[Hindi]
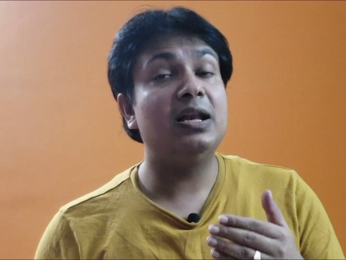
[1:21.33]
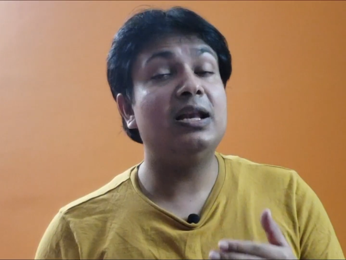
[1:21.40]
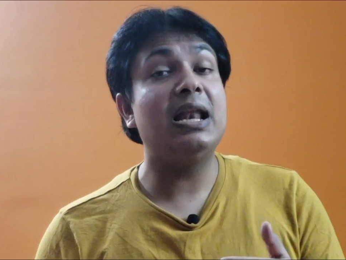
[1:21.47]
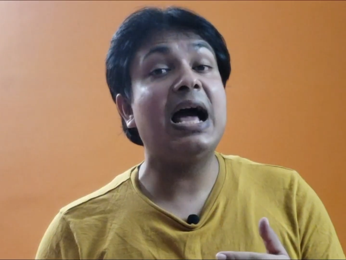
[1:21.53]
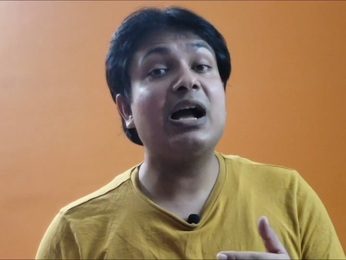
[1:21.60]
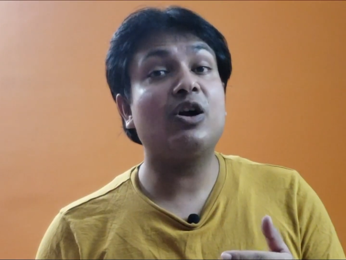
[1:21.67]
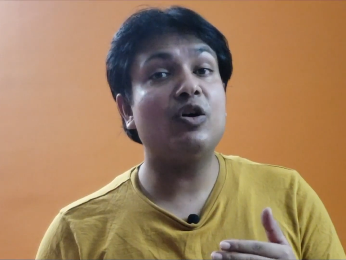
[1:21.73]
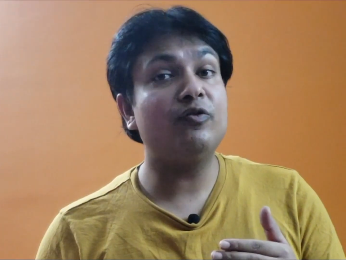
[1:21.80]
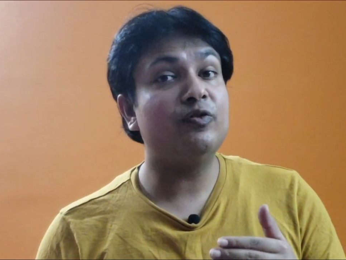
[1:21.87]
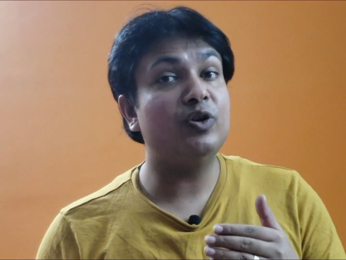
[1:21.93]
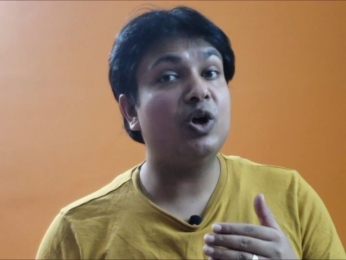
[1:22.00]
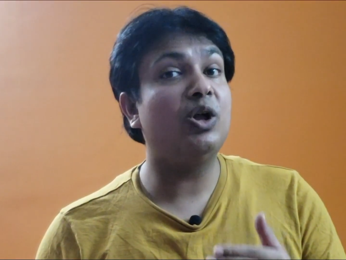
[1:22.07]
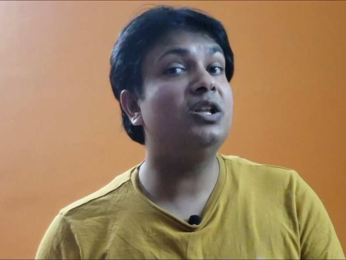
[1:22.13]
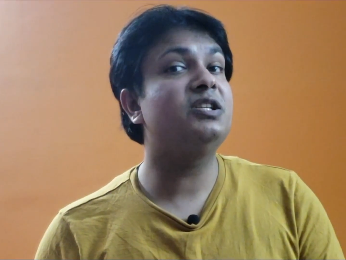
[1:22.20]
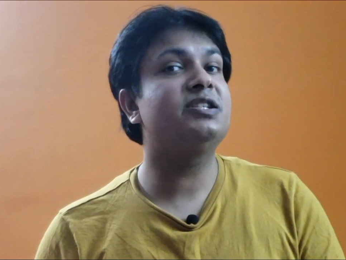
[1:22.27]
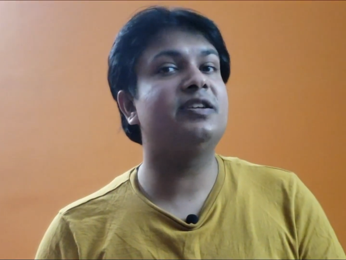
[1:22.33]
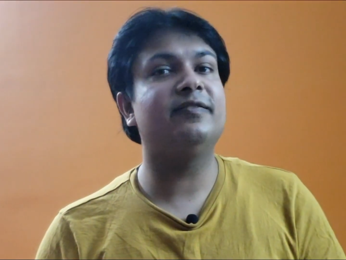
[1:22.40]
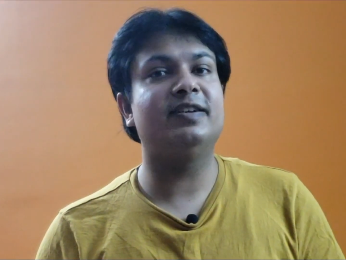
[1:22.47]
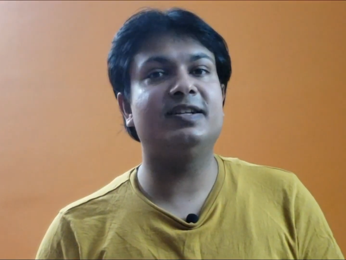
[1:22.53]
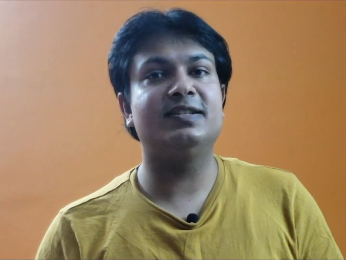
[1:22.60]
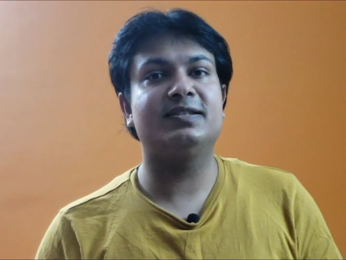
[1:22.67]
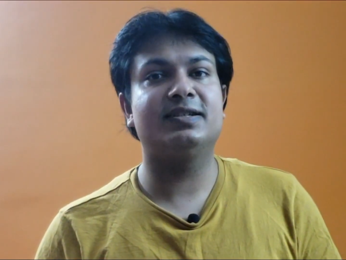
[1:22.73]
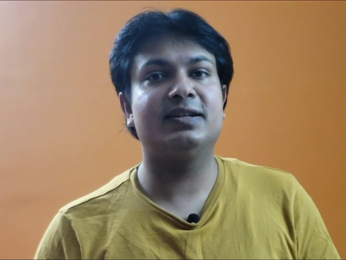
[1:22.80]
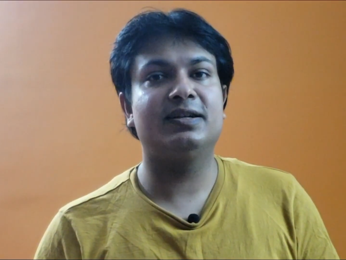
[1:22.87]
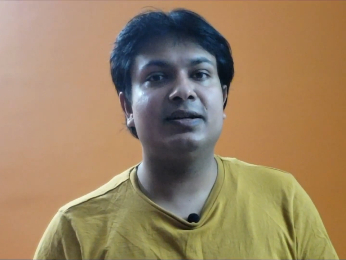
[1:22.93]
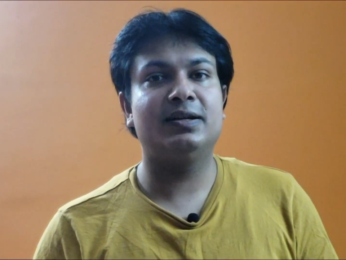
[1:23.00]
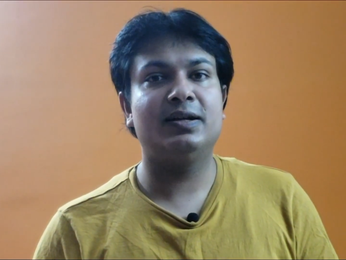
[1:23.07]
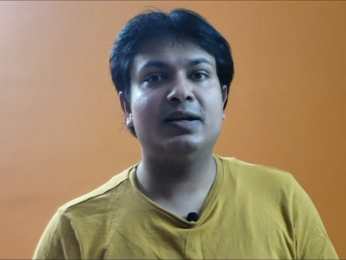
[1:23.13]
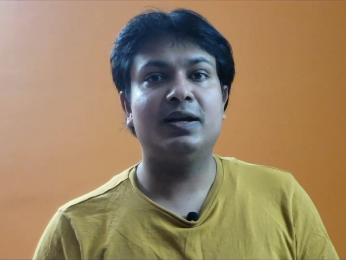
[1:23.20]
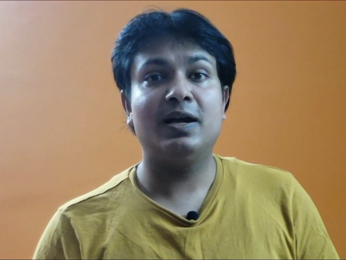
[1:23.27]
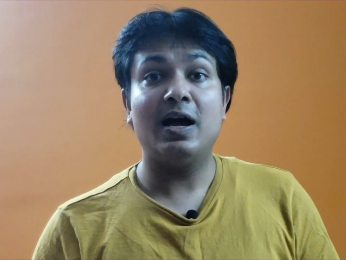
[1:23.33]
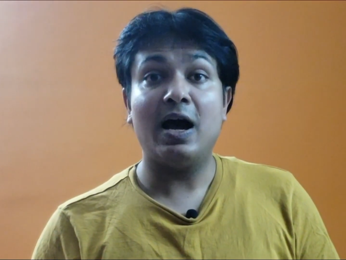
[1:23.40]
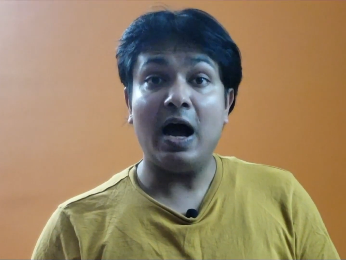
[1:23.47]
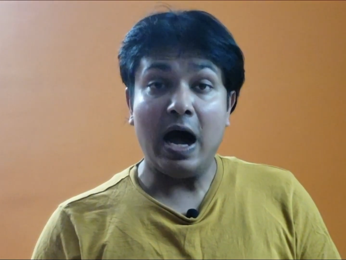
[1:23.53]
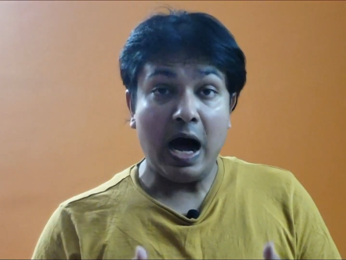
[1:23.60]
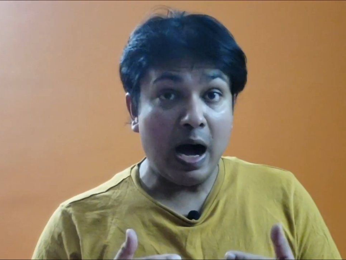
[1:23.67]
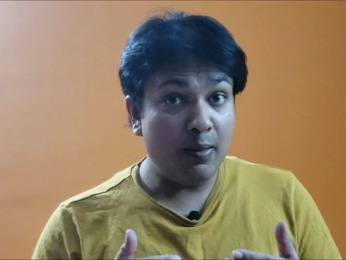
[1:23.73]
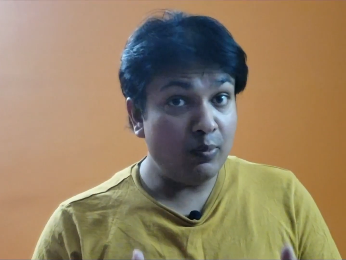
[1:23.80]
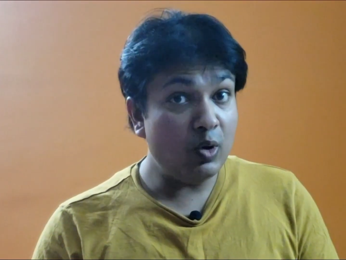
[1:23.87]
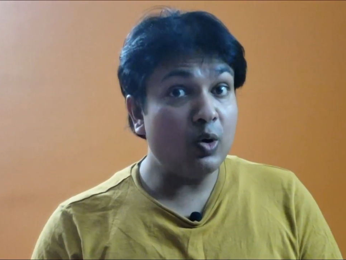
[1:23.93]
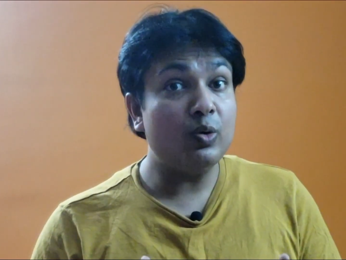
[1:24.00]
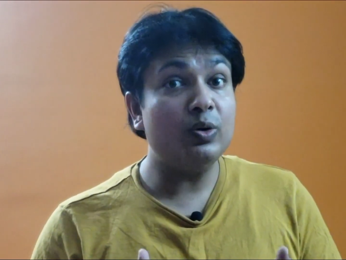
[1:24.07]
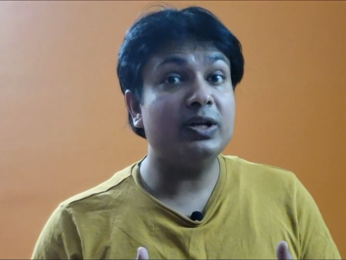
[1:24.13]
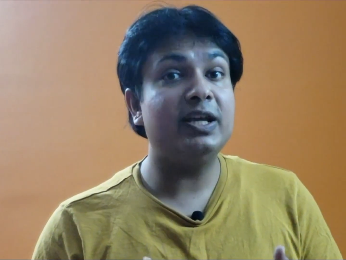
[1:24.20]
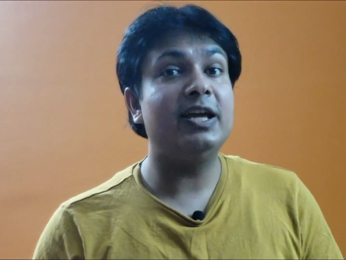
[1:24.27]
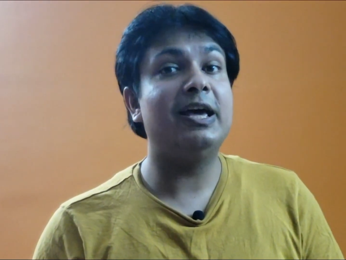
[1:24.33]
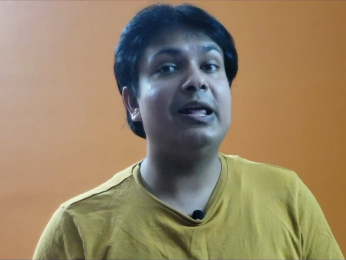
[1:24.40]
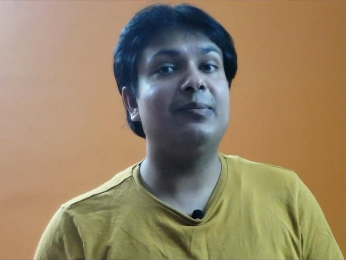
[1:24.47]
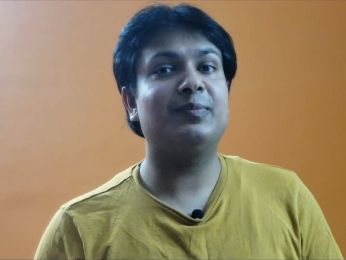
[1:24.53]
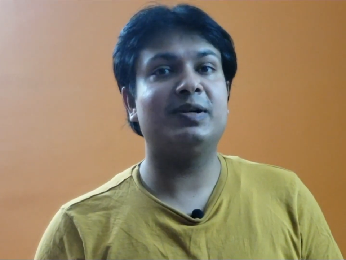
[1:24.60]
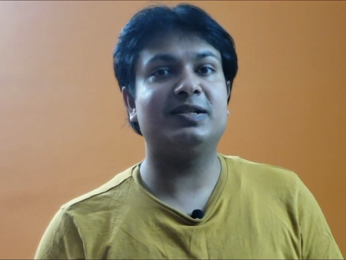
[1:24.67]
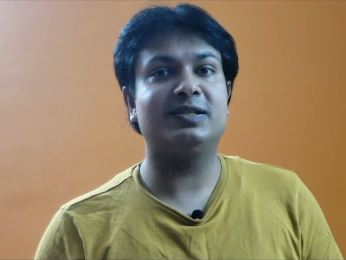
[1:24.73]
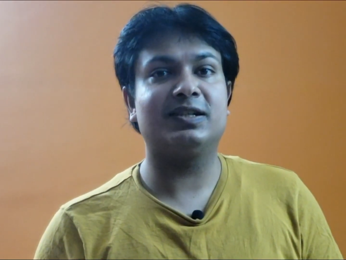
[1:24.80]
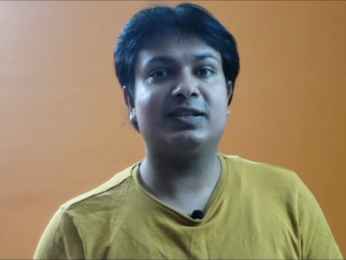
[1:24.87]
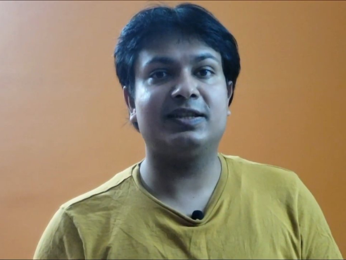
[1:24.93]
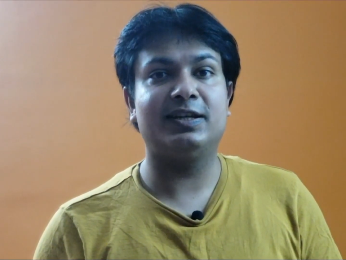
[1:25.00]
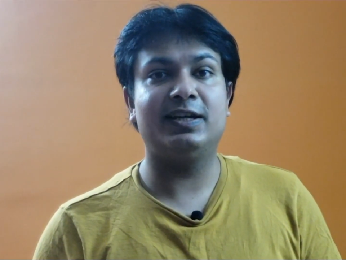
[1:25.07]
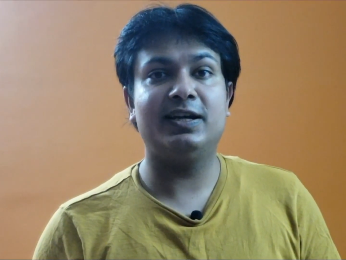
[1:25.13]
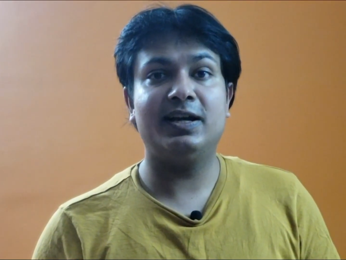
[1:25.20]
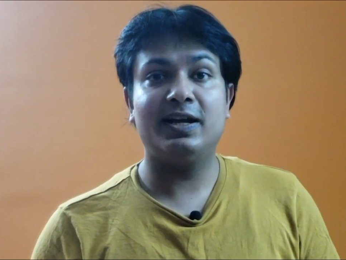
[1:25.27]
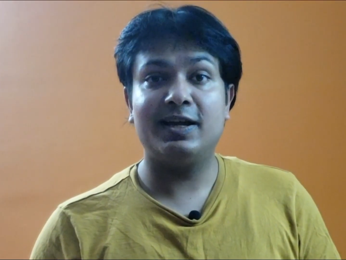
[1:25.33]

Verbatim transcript: लैक ऑफ नॉलेज की वजह से हम लोग उनकी हेल्प कर सकते हैं